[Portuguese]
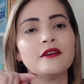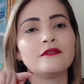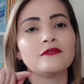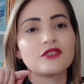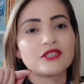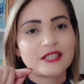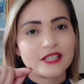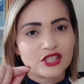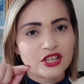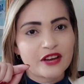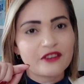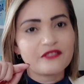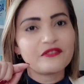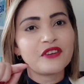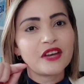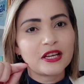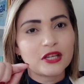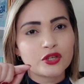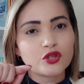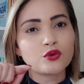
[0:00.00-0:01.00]
Você já
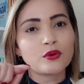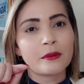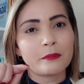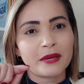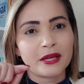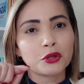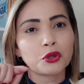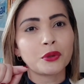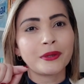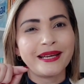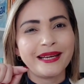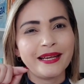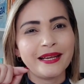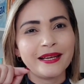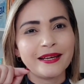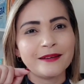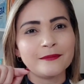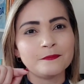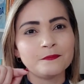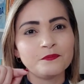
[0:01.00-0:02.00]
vende sua
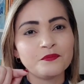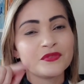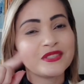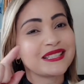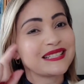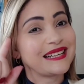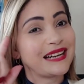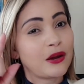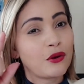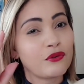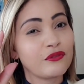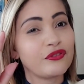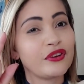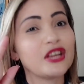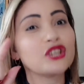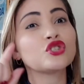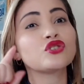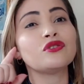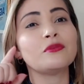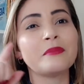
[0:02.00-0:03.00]
mentoria? Se não
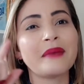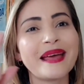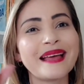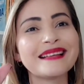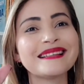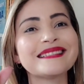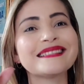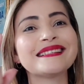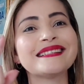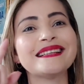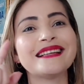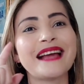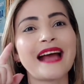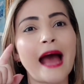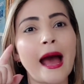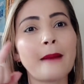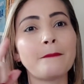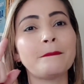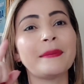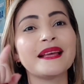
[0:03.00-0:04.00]
vende, comece
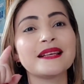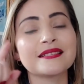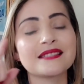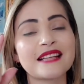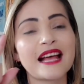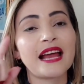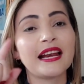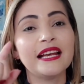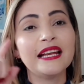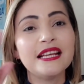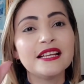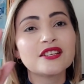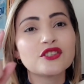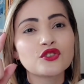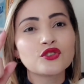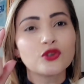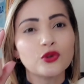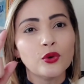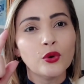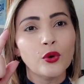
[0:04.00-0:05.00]
a pensar
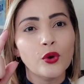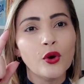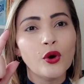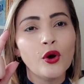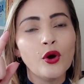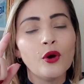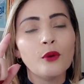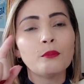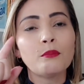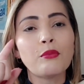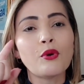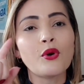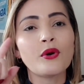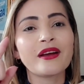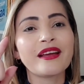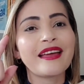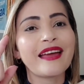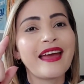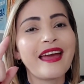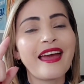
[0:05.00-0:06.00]
nisso,
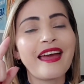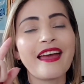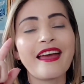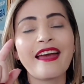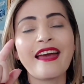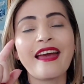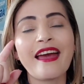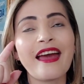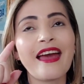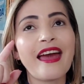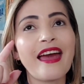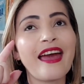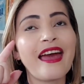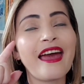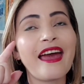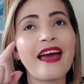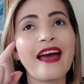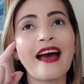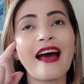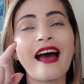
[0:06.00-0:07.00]
porque
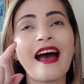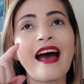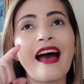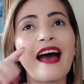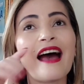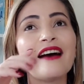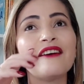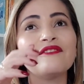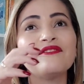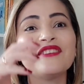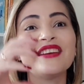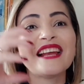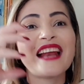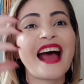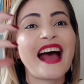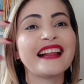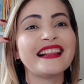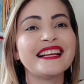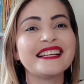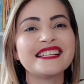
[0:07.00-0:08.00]
é a
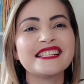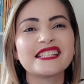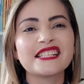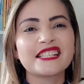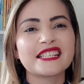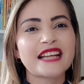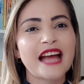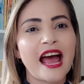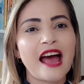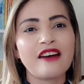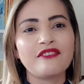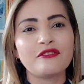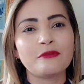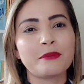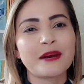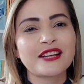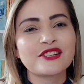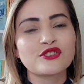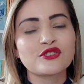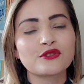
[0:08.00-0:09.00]
virada de chave
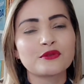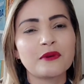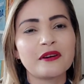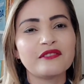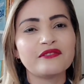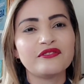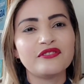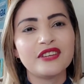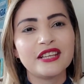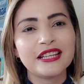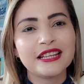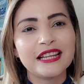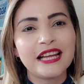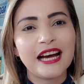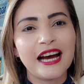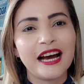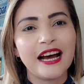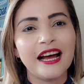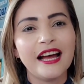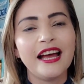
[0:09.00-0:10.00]
para a sua
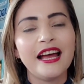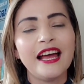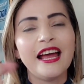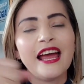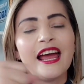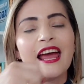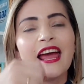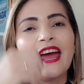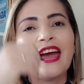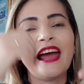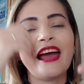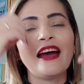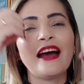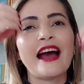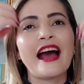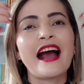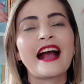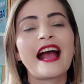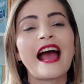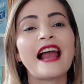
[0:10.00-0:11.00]
vida. É
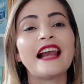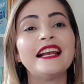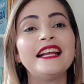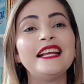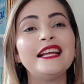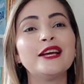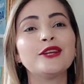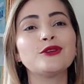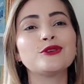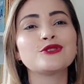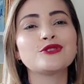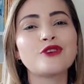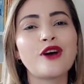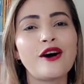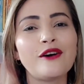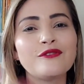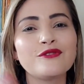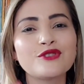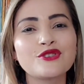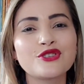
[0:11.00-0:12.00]
a galinha dos
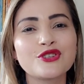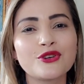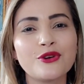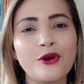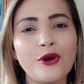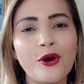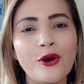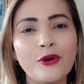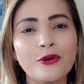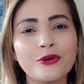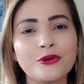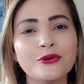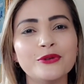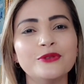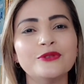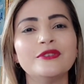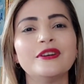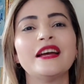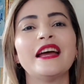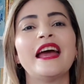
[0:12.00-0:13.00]
ovos de
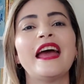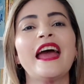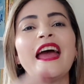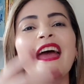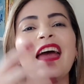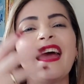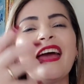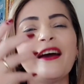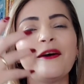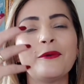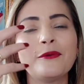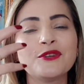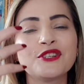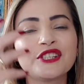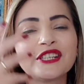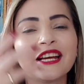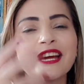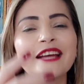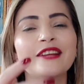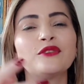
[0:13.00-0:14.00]
ouro. É o
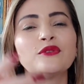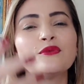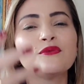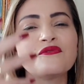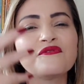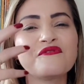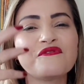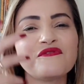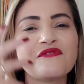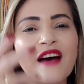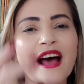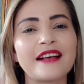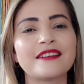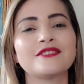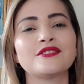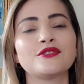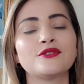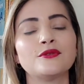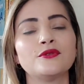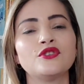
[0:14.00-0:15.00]
jeito
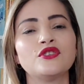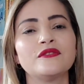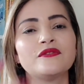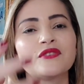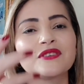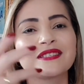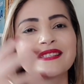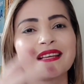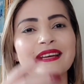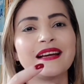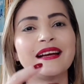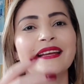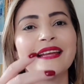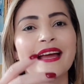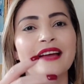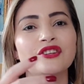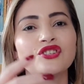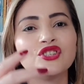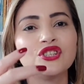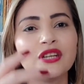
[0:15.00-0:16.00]
fácil de você
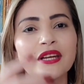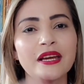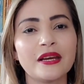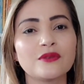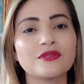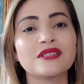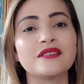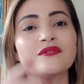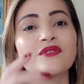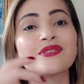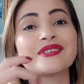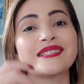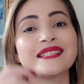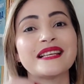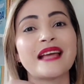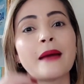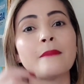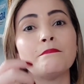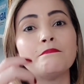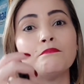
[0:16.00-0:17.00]
ganhar dinheiro se
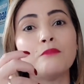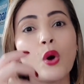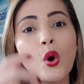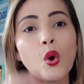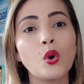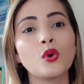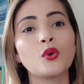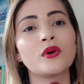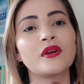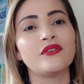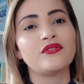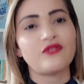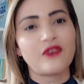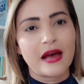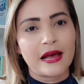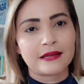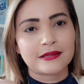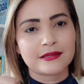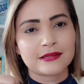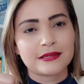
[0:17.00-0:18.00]
você é bom no que
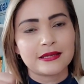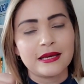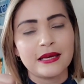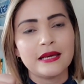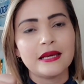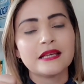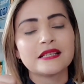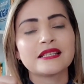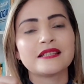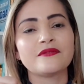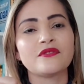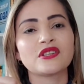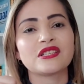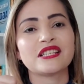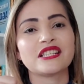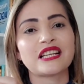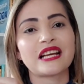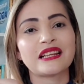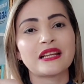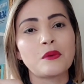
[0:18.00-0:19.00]
faz se
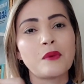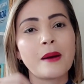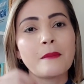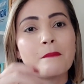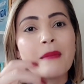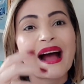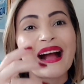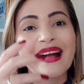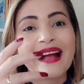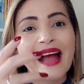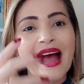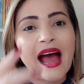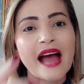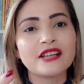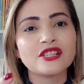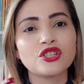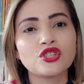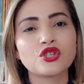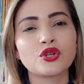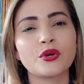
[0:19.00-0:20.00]
você já tem uma
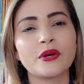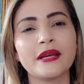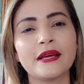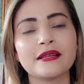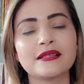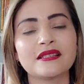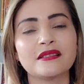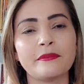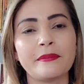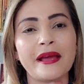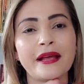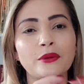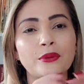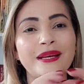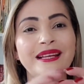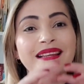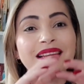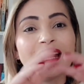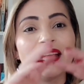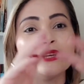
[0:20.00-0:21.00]
bagagem de conhecimento
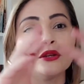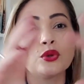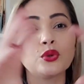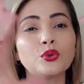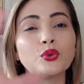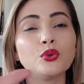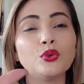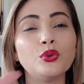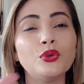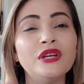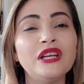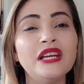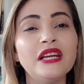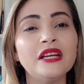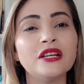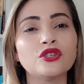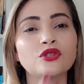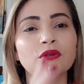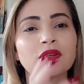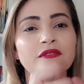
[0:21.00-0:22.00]
aí dentro do
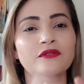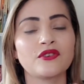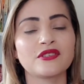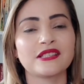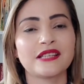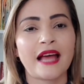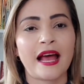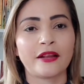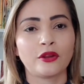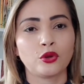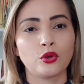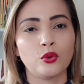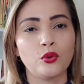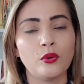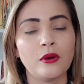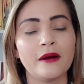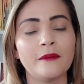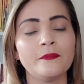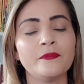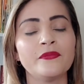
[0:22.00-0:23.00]
nicho que você
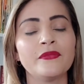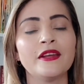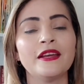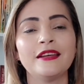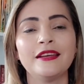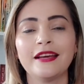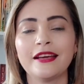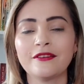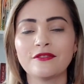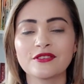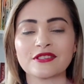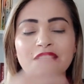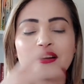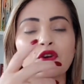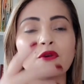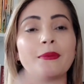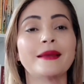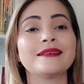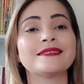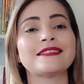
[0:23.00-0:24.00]
atua, e aí você
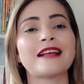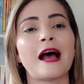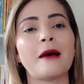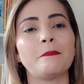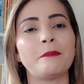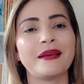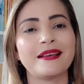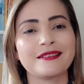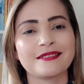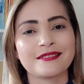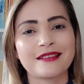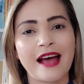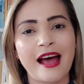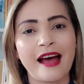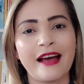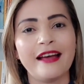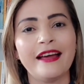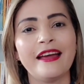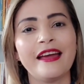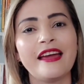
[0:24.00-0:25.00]
começar a
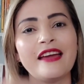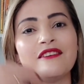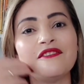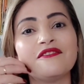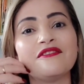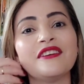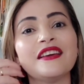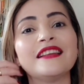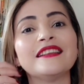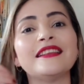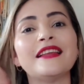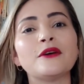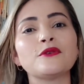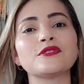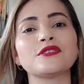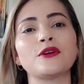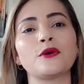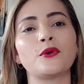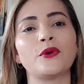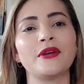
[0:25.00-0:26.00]
pensar em vender o
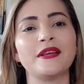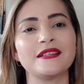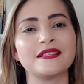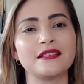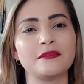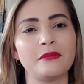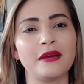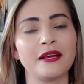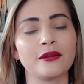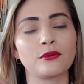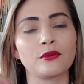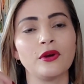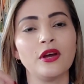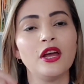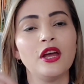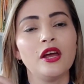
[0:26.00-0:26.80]
seu conhecimento.